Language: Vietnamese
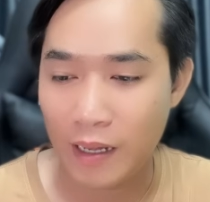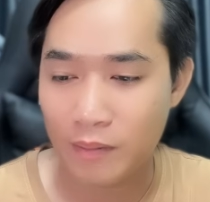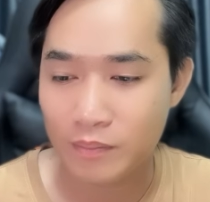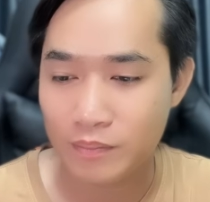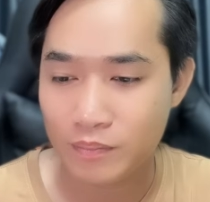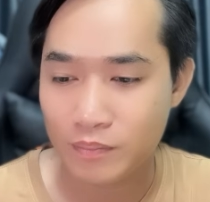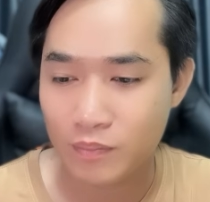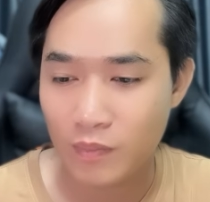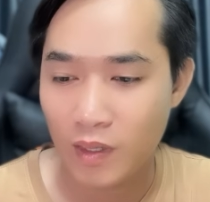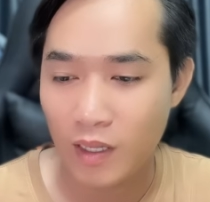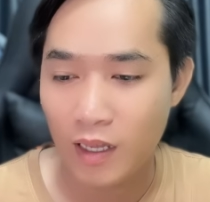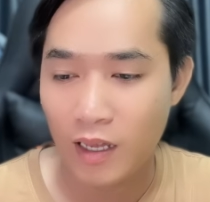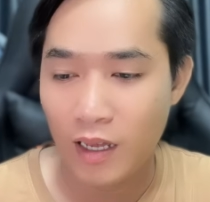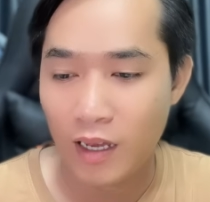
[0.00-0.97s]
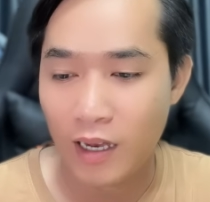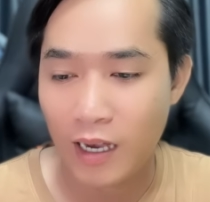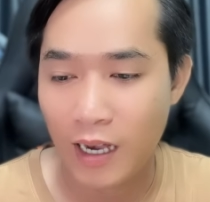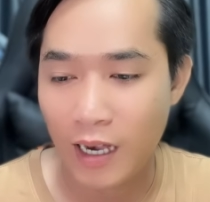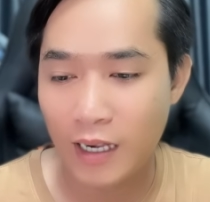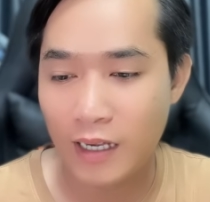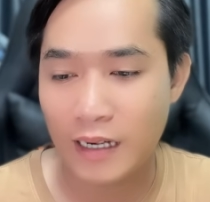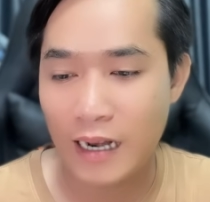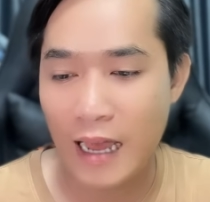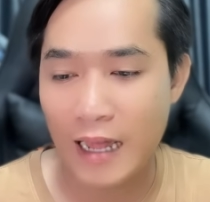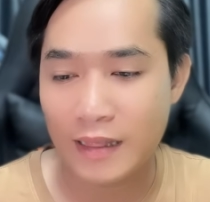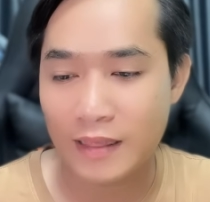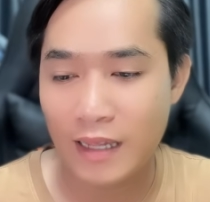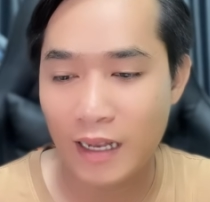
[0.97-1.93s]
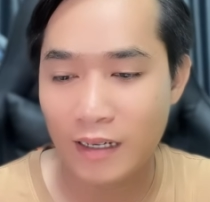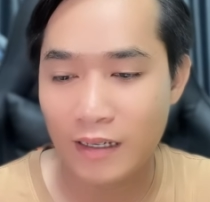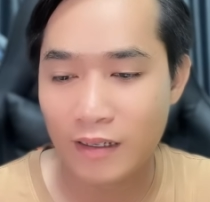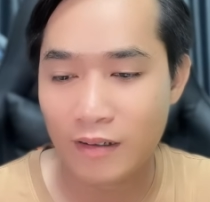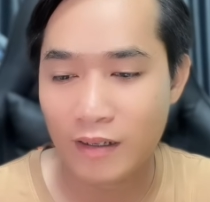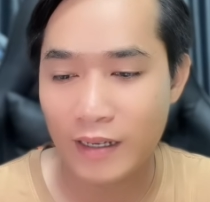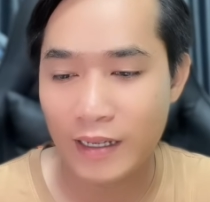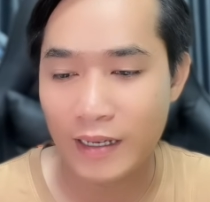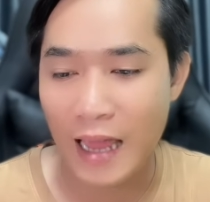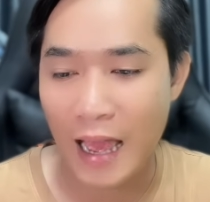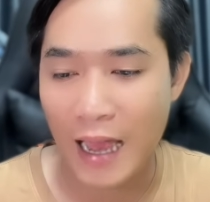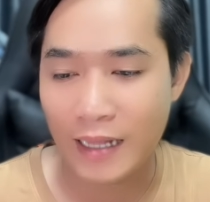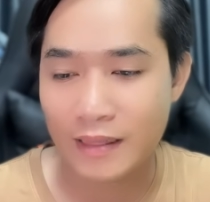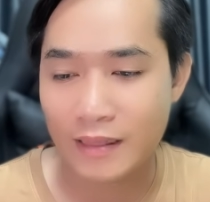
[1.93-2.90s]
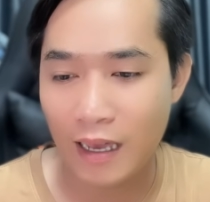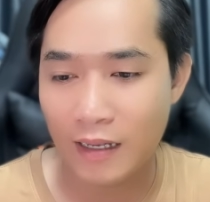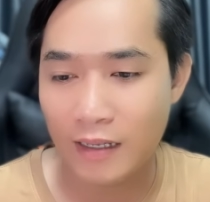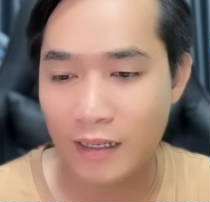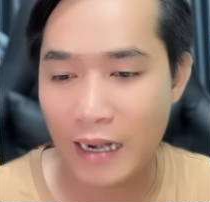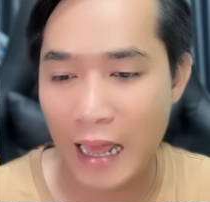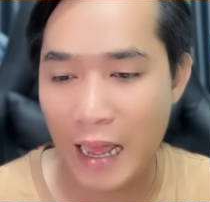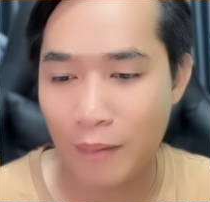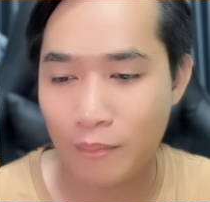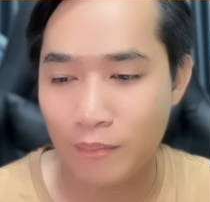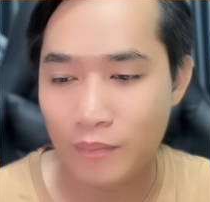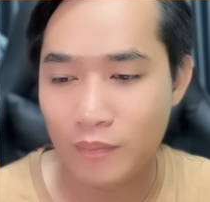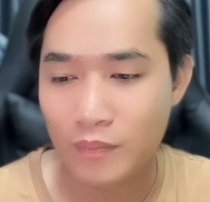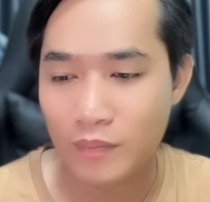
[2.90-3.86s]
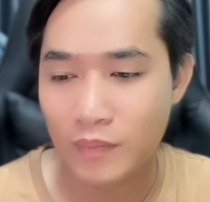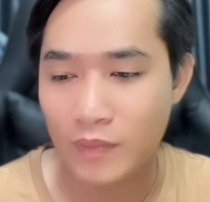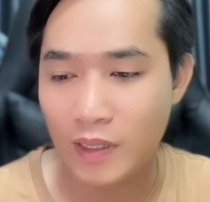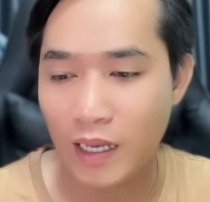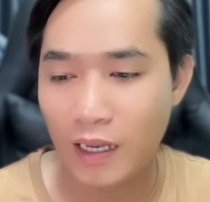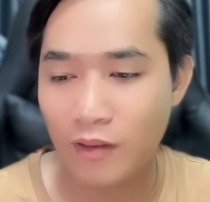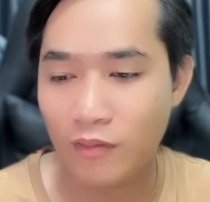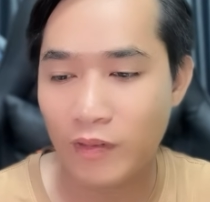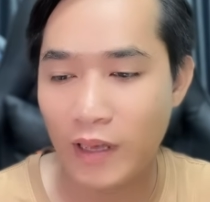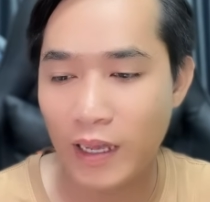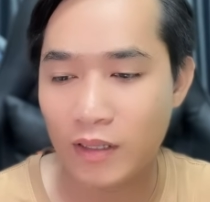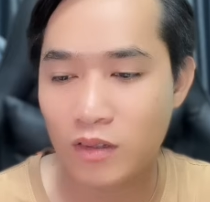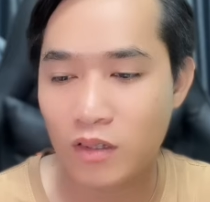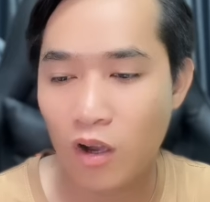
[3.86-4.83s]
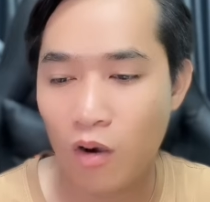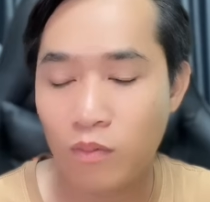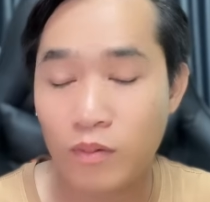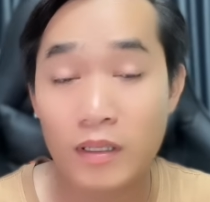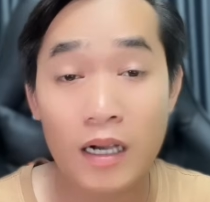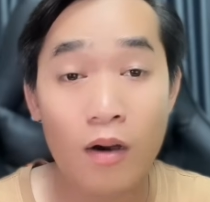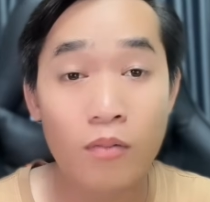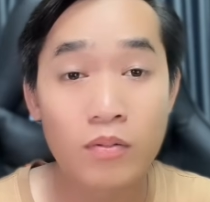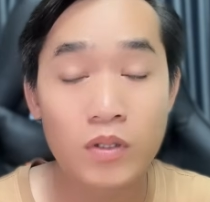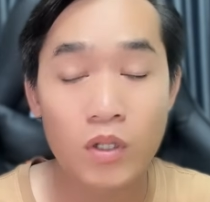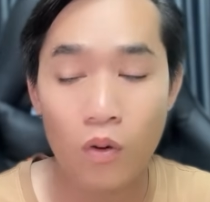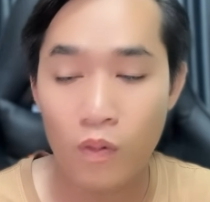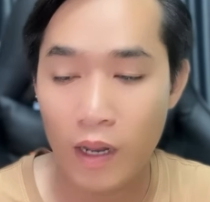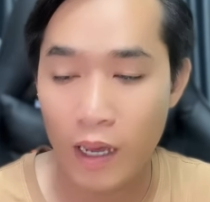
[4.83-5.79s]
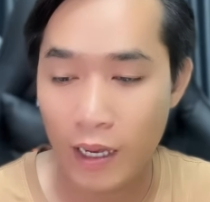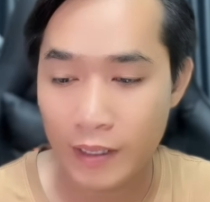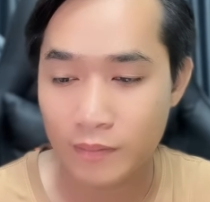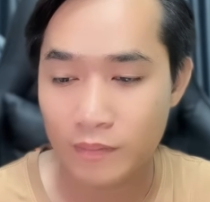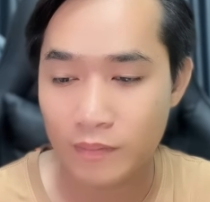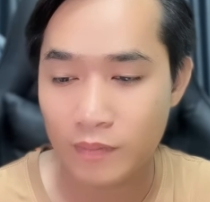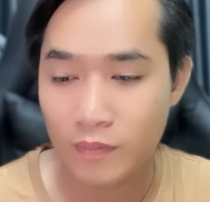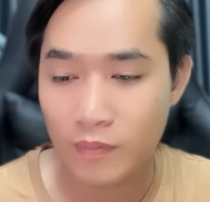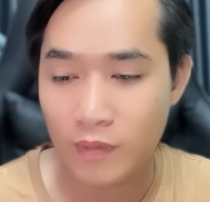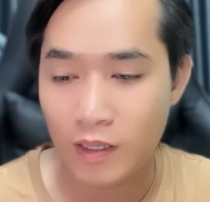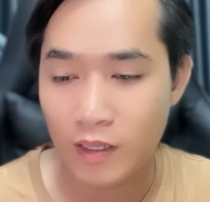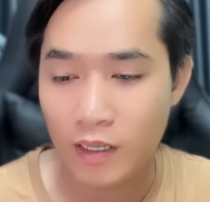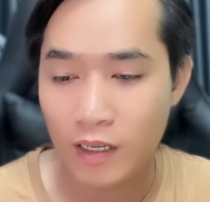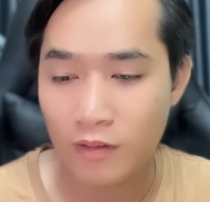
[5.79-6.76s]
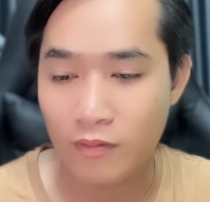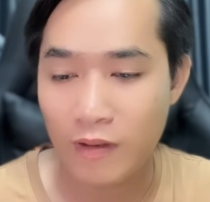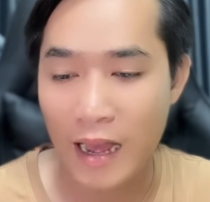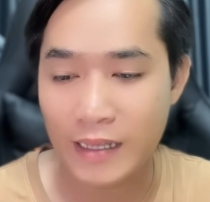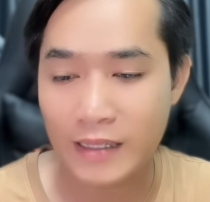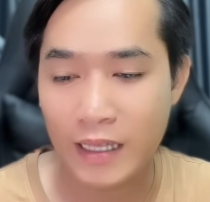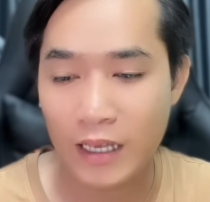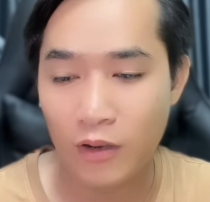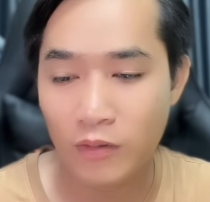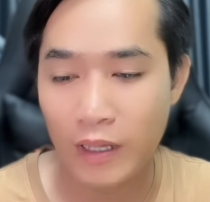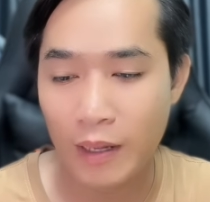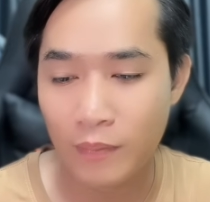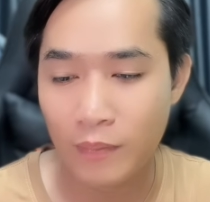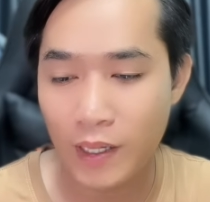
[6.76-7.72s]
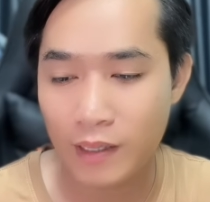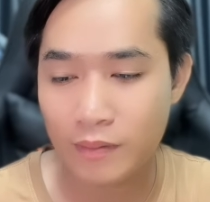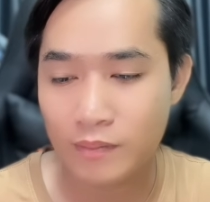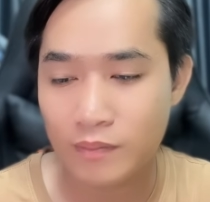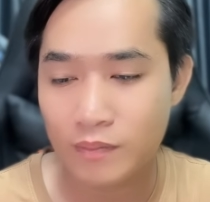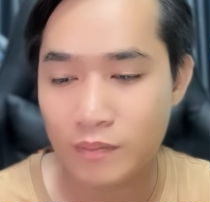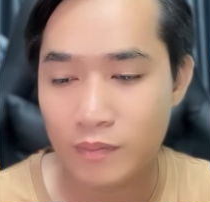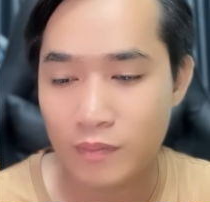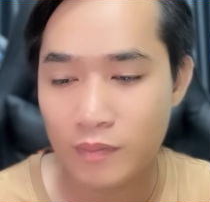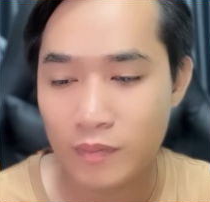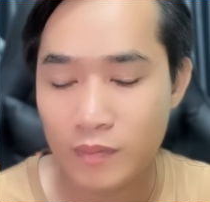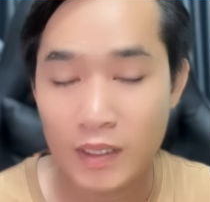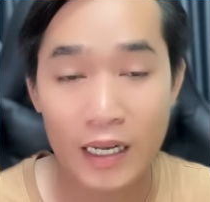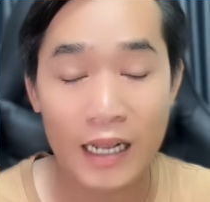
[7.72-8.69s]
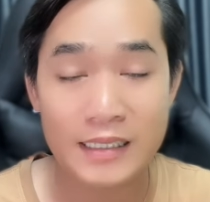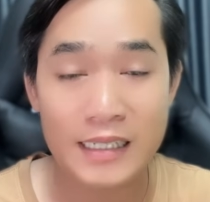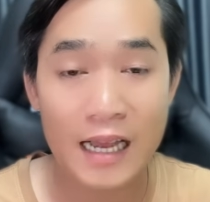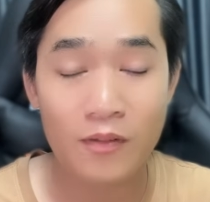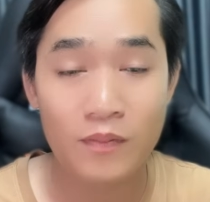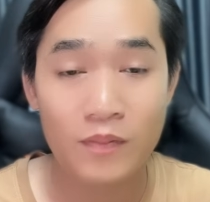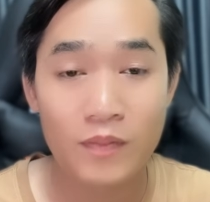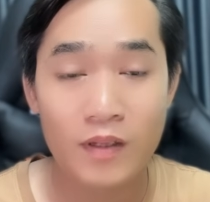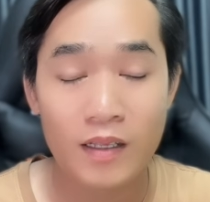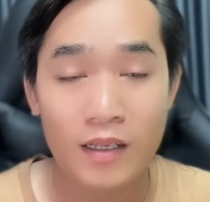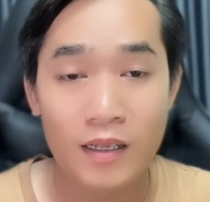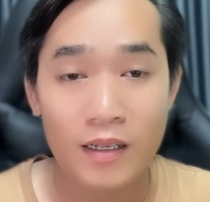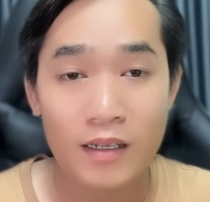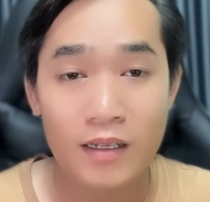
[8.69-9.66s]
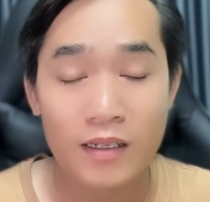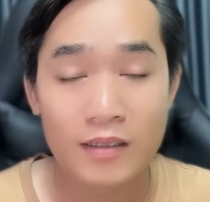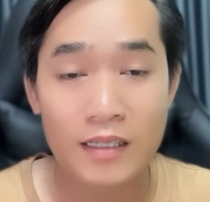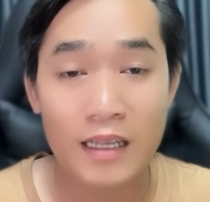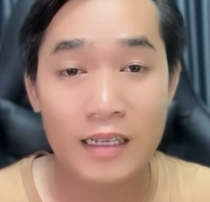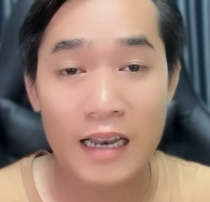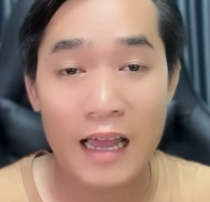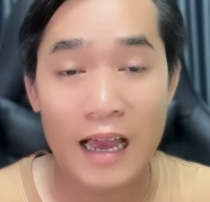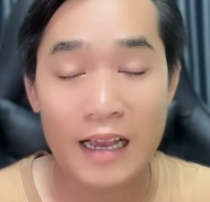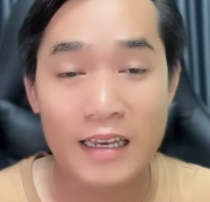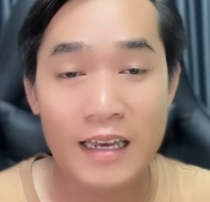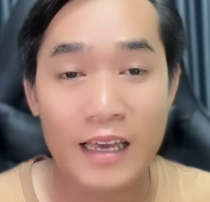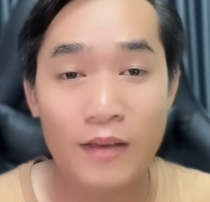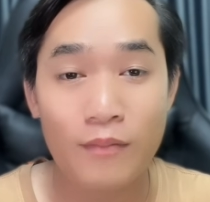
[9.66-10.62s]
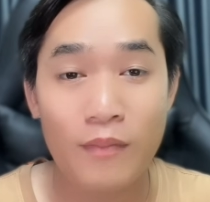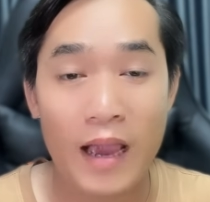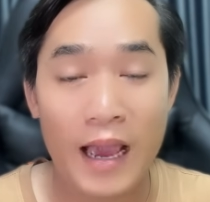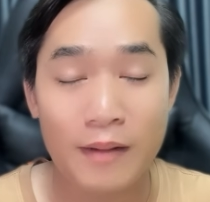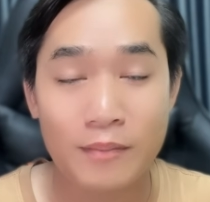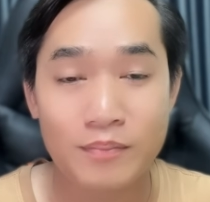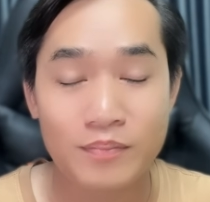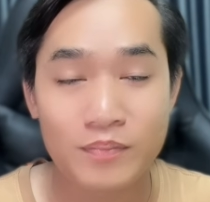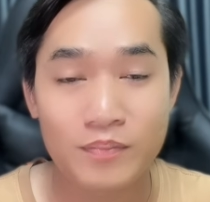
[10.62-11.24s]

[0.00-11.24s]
ha hơn là tin người đã từng làm những việc tốt không vụ lợi và chịu nhiệm mức tức là sao tức là khi mà